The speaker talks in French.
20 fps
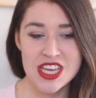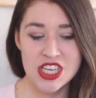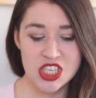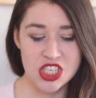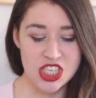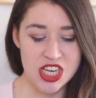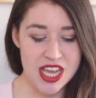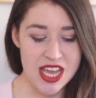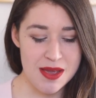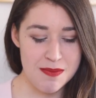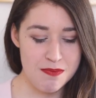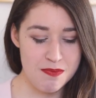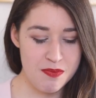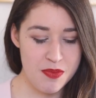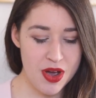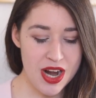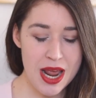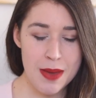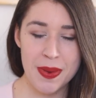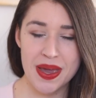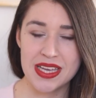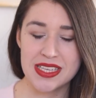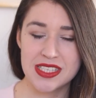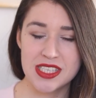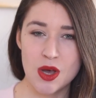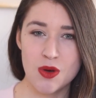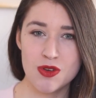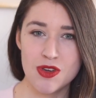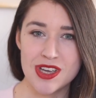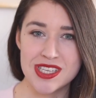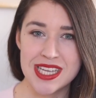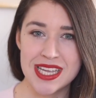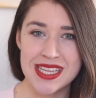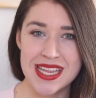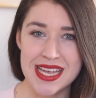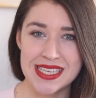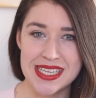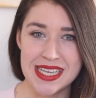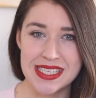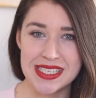J'ai pas l'impression que c'est
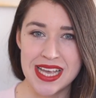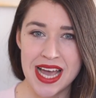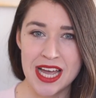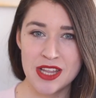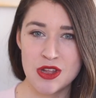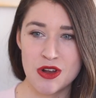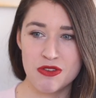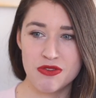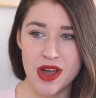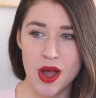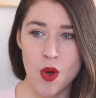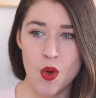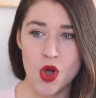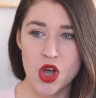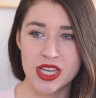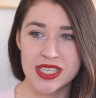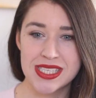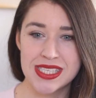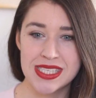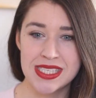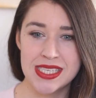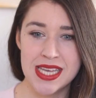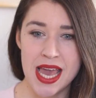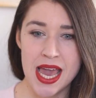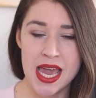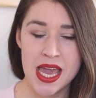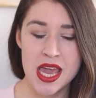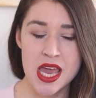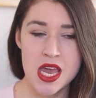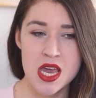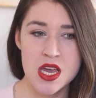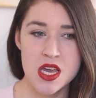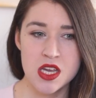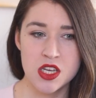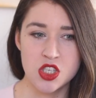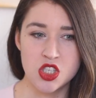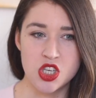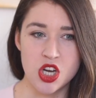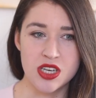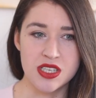nécessaire de le faire au quotidien.
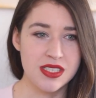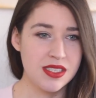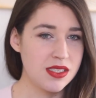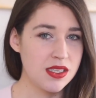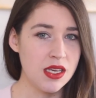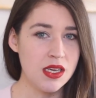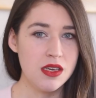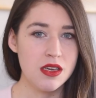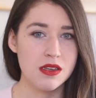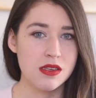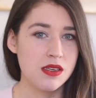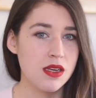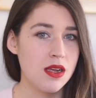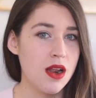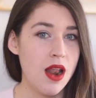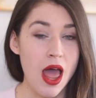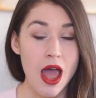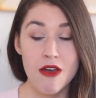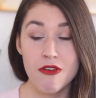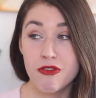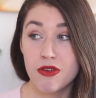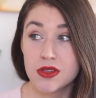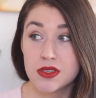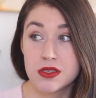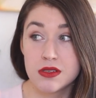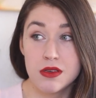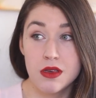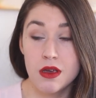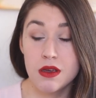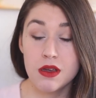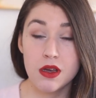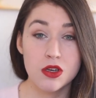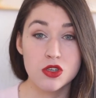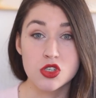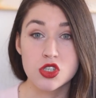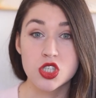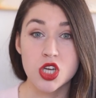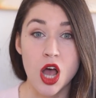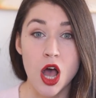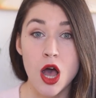Je le sais que j'ai l'air fatiguée quand
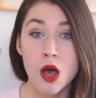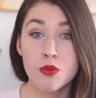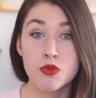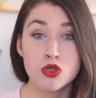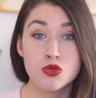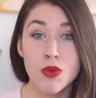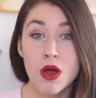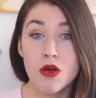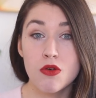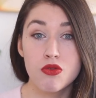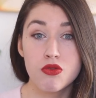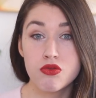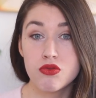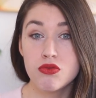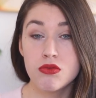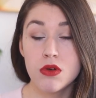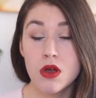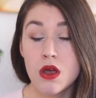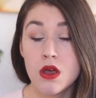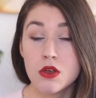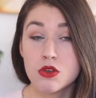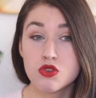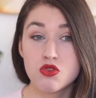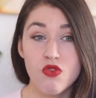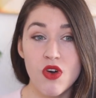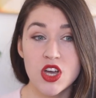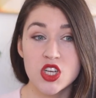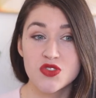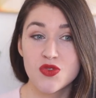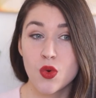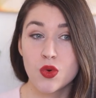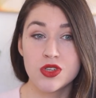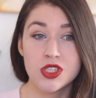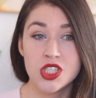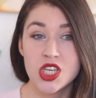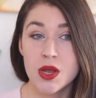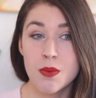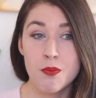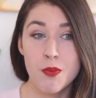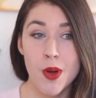je sors, puis je m'en fous. Souvent, je vais au
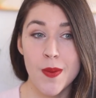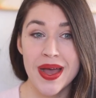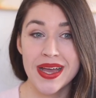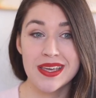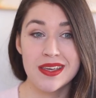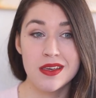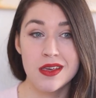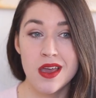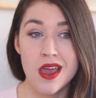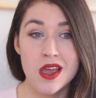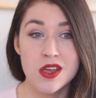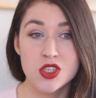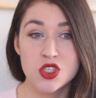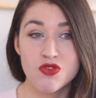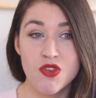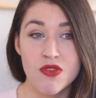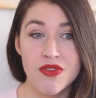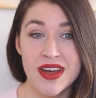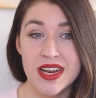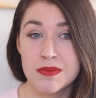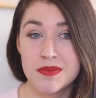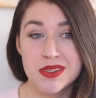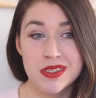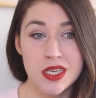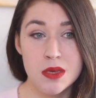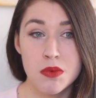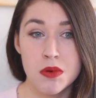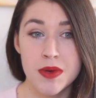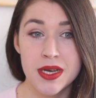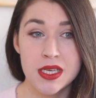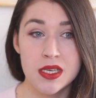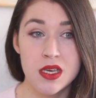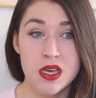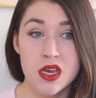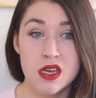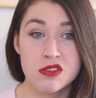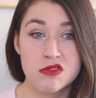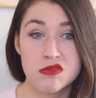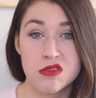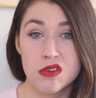gym pas maquillée, je vais faire des piscines pas
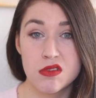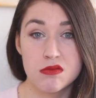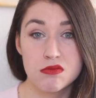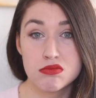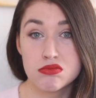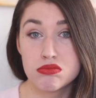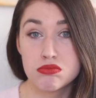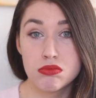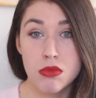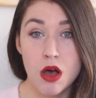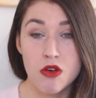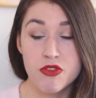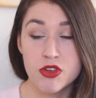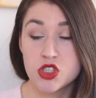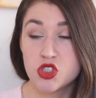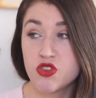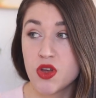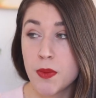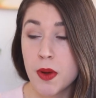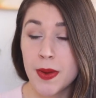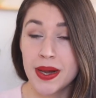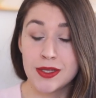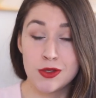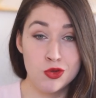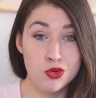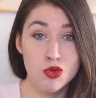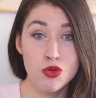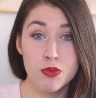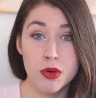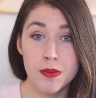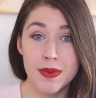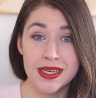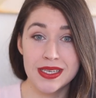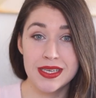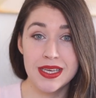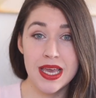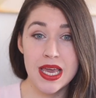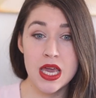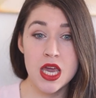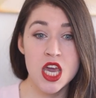maquillée, je en fait, je fais pas mal de tout pas
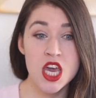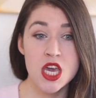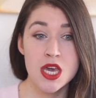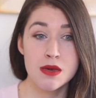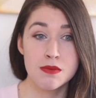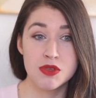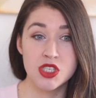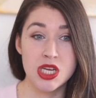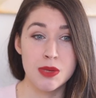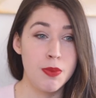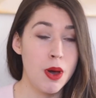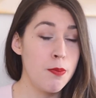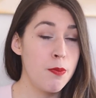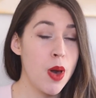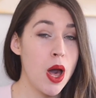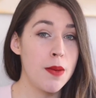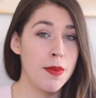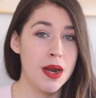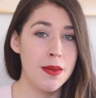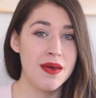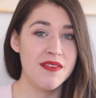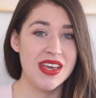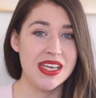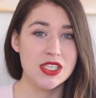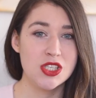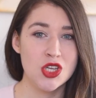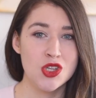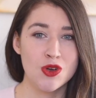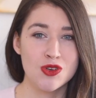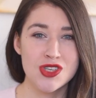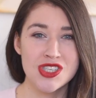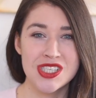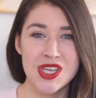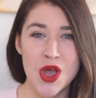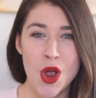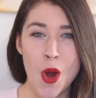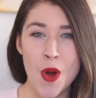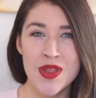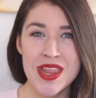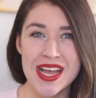maquillée, puis j'ai pas de problème avec ça. Donc ça,
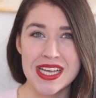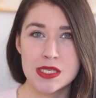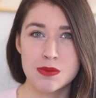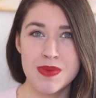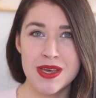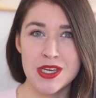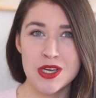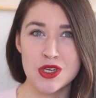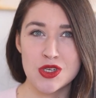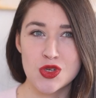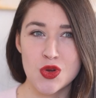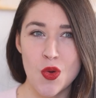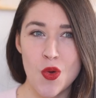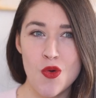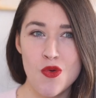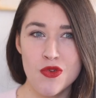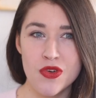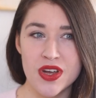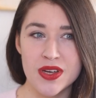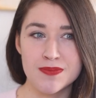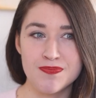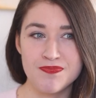c'est un aspect que je trouve